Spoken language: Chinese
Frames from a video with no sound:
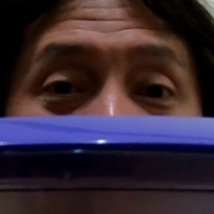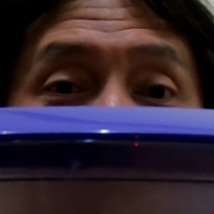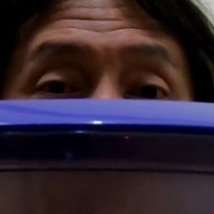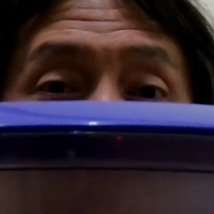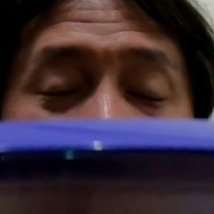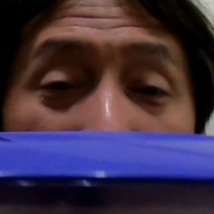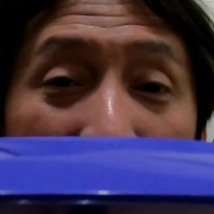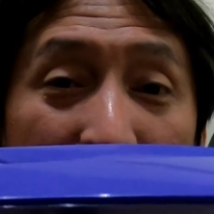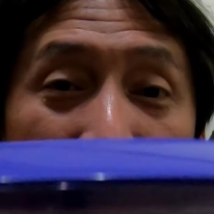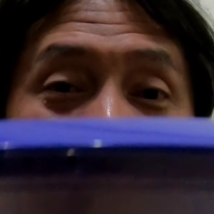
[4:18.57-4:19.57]
会不会太
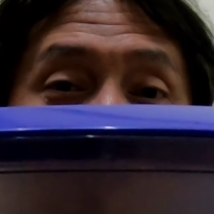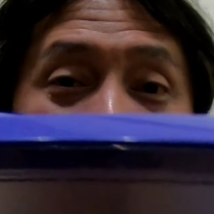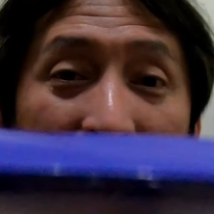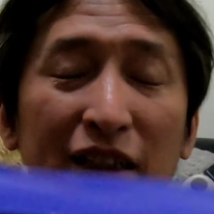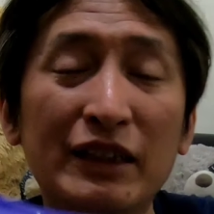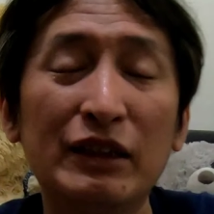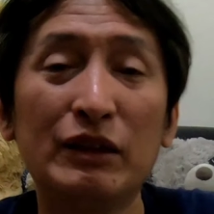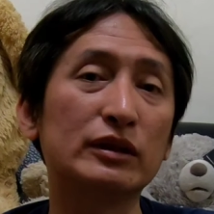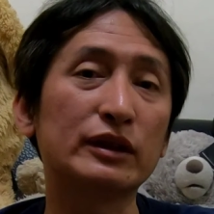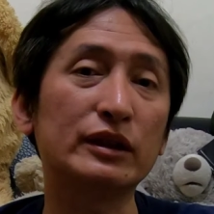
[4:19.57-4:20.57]
浪费？如
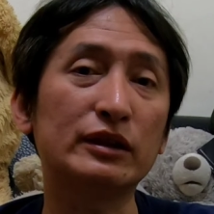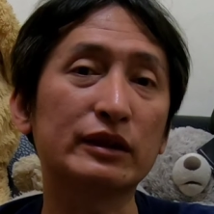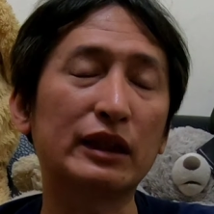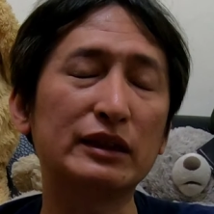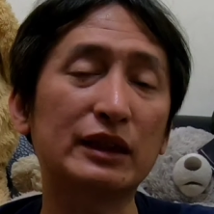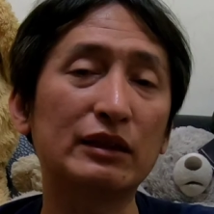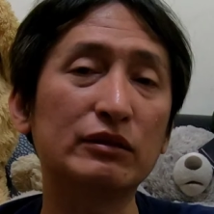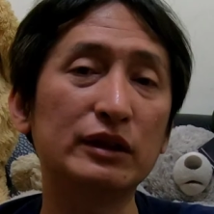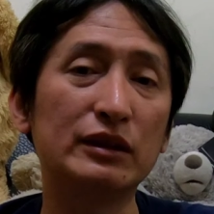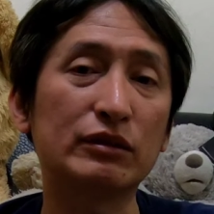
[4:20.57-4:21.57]
果是用登山
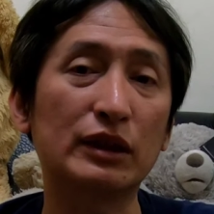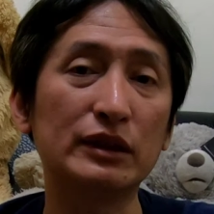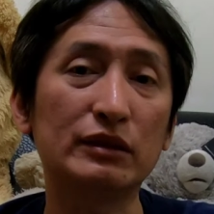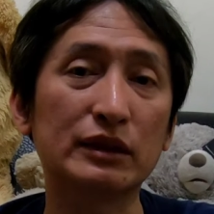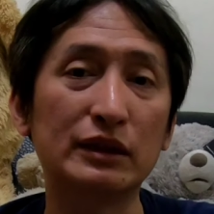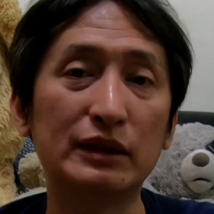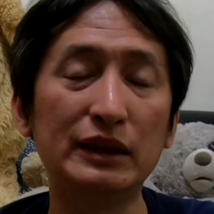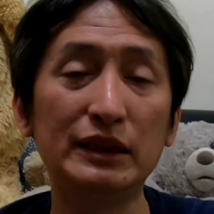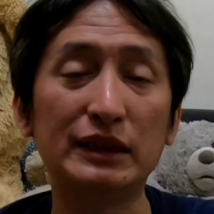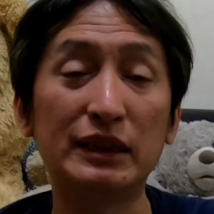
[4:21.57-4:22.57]
露营专用的
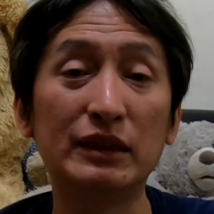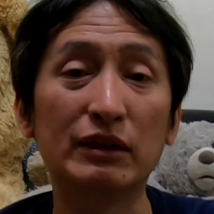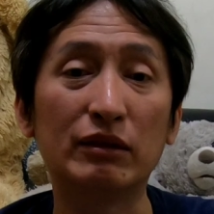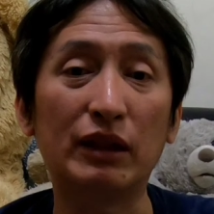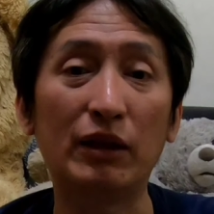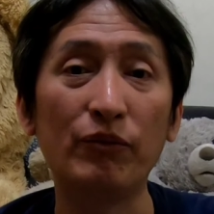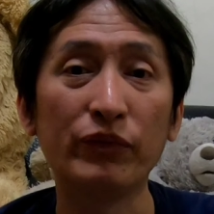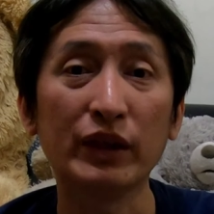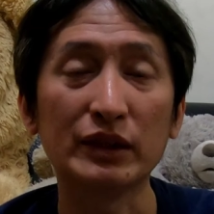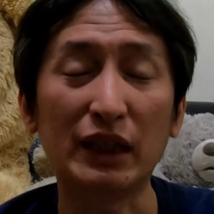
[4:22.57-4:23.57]
滤芯的话。
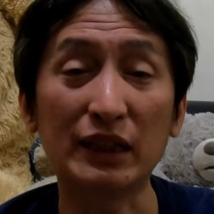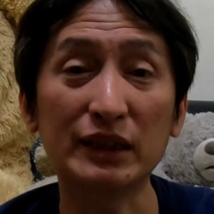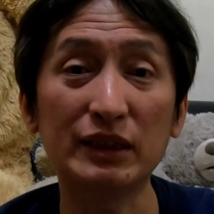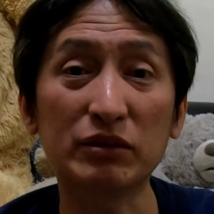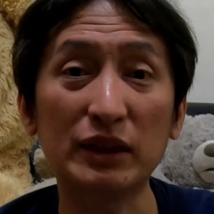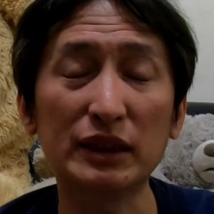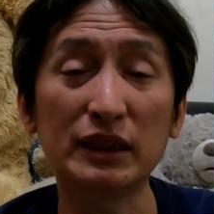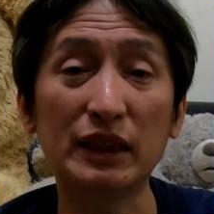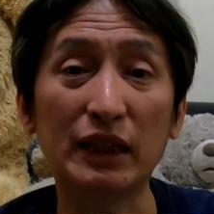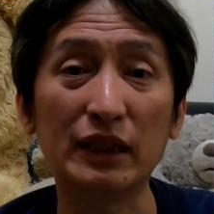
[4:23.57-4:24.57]
长期算
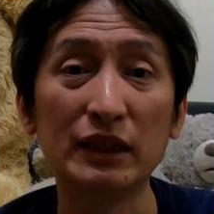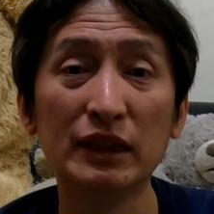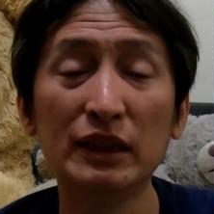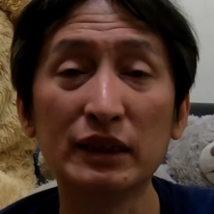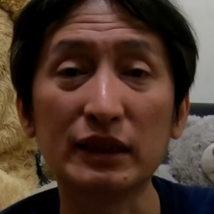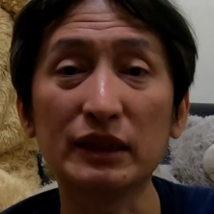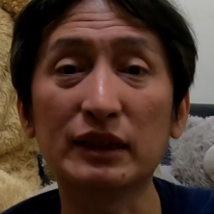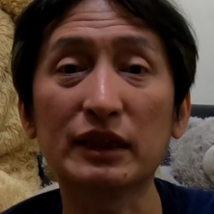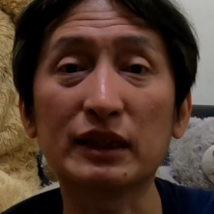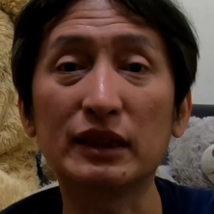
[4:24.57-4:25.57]
起来
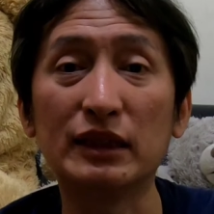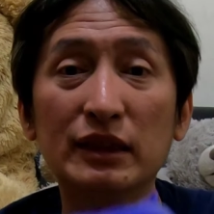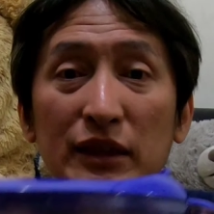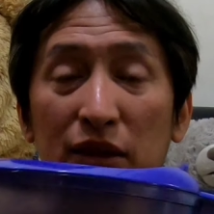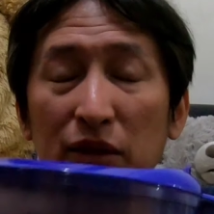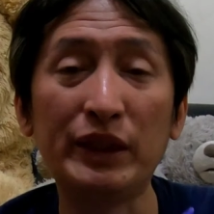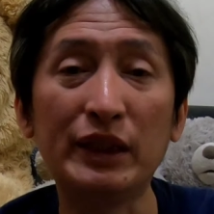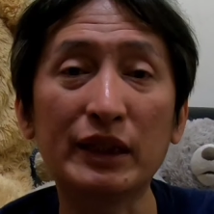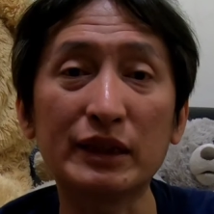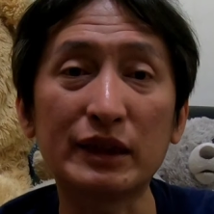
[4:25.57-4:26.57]
是这个比
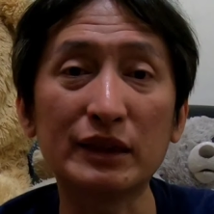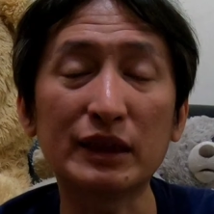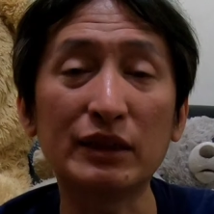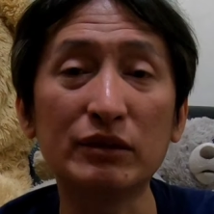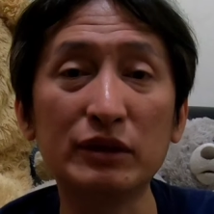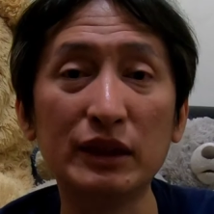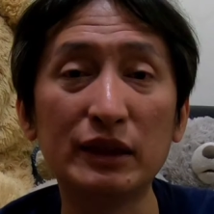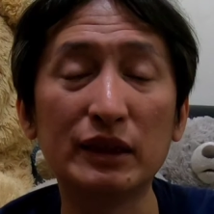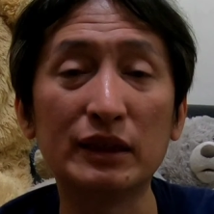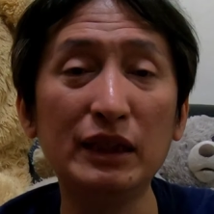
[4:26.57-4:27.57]
那个登山露
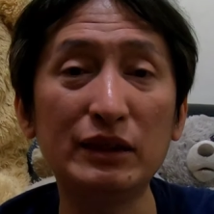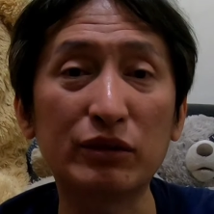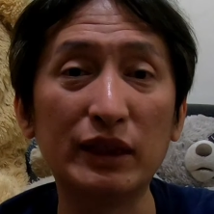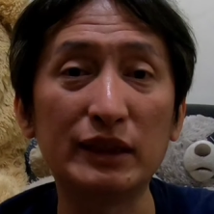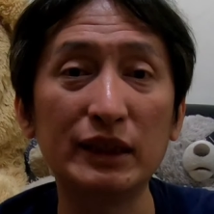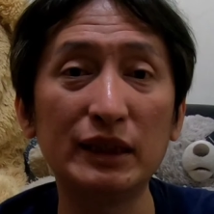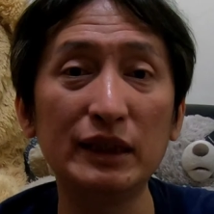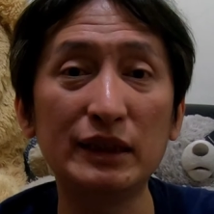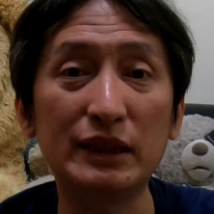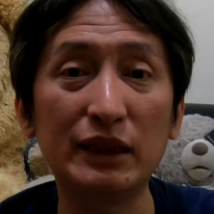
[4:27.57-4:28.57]
营的滤水器
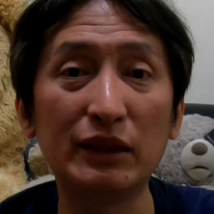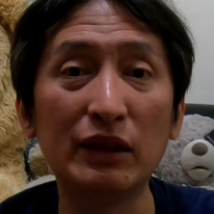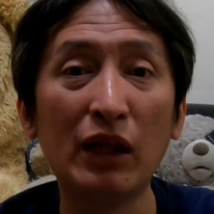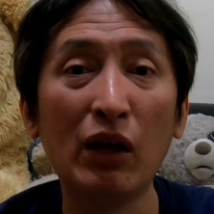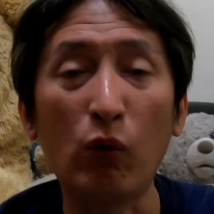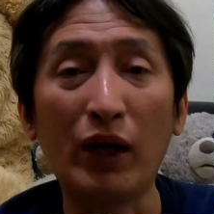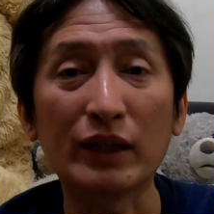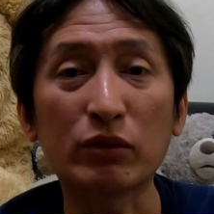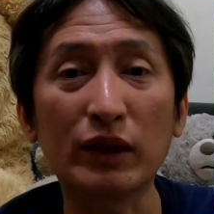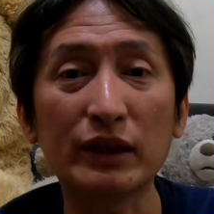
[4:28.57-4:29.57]
滤芯划
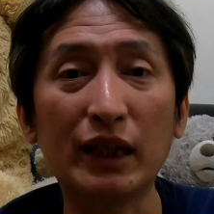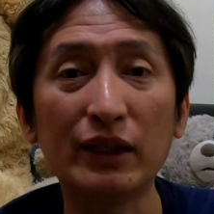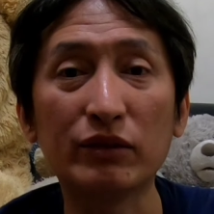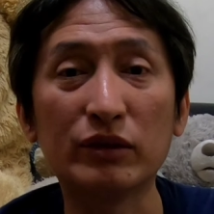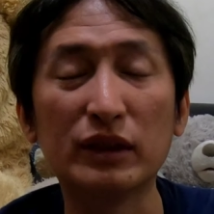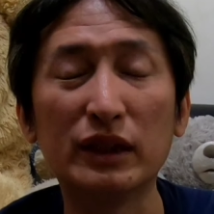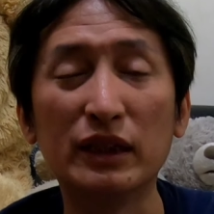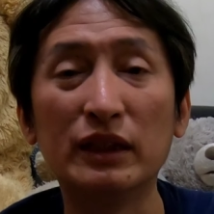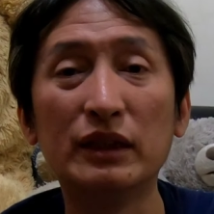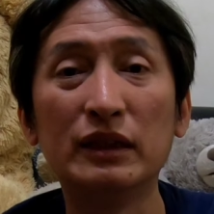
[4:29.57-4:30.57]
算太多了。